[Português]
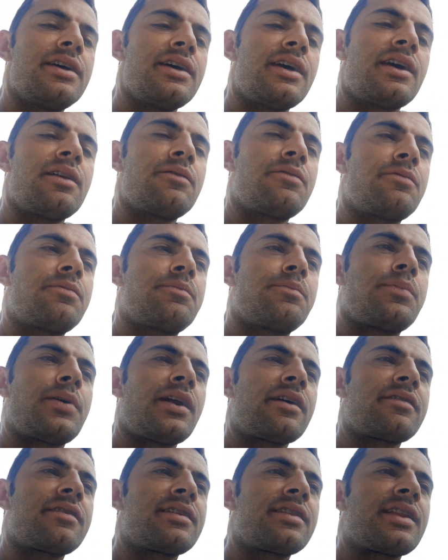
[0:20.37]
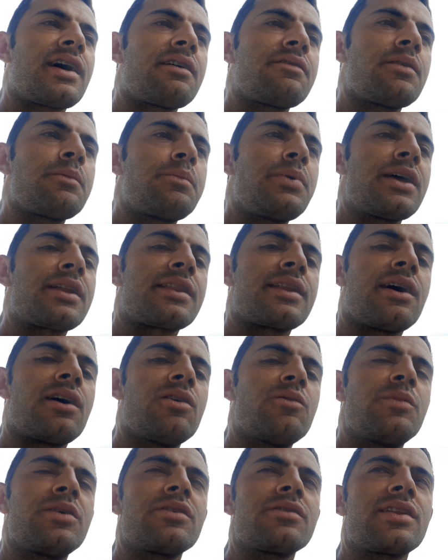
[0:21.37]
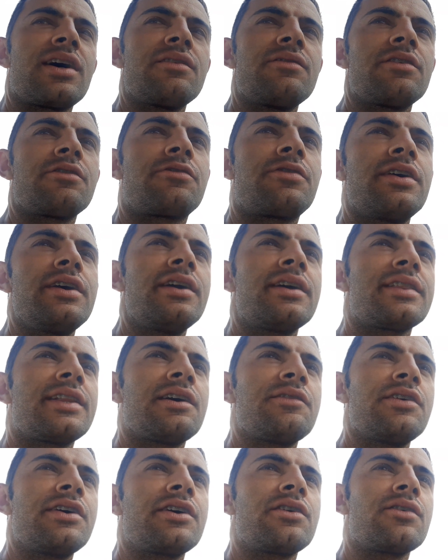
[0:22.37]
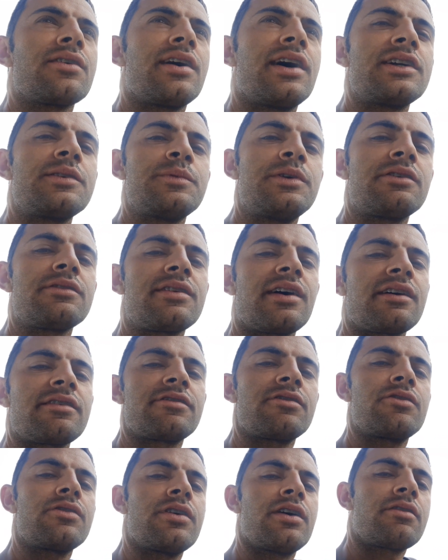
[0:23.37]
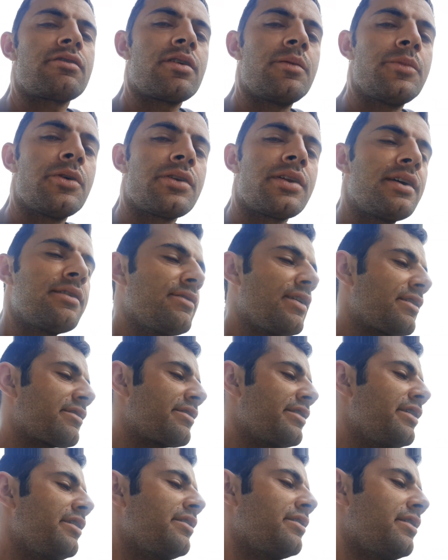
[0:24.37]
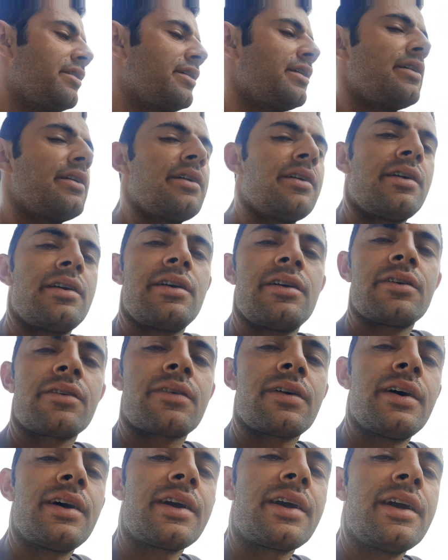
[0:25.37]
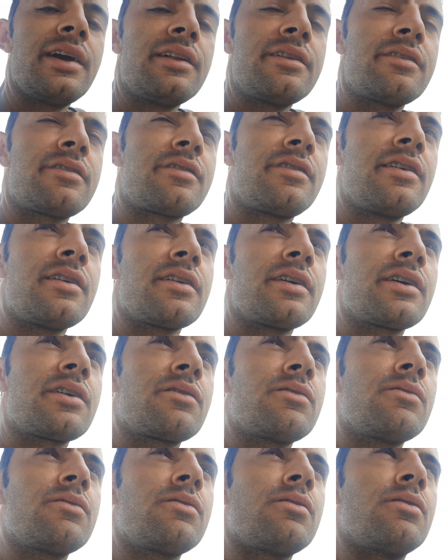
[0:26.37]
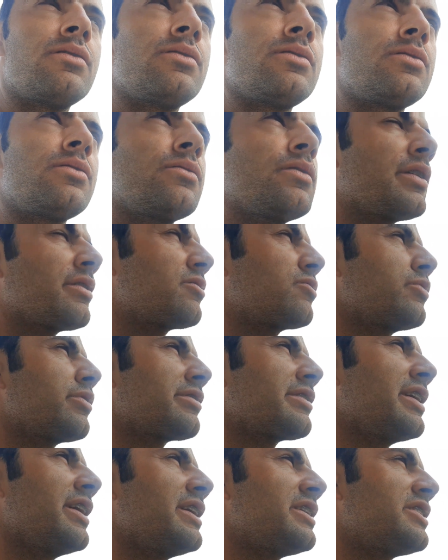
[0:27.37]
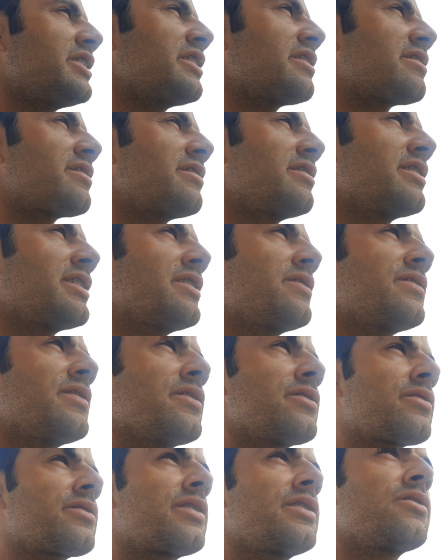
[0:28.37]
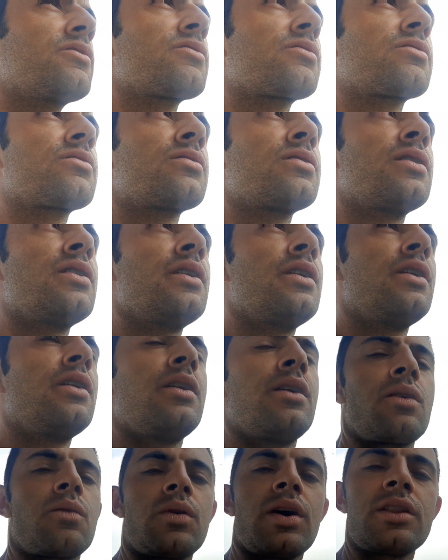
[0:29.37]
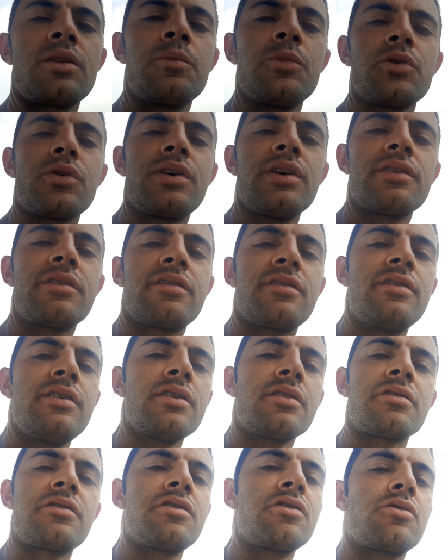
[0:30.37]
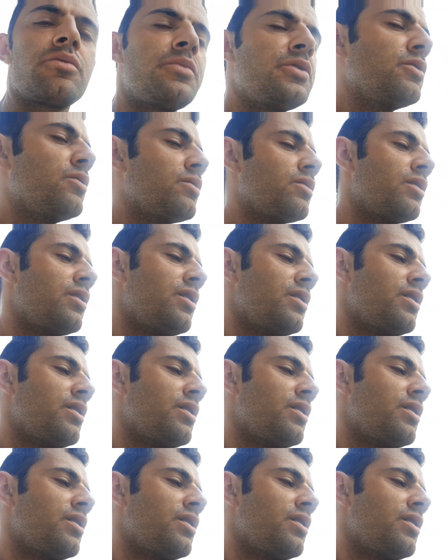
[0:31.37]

ele parece que dava pedal, mas não dava freio, ele dava regular, mas não tava segurando o caminhão nem vazio Eu carreguei de silo aí com umas duas carretinhas de silo, deve dar uns que uns 4 mil quilos de silo, 5 mil,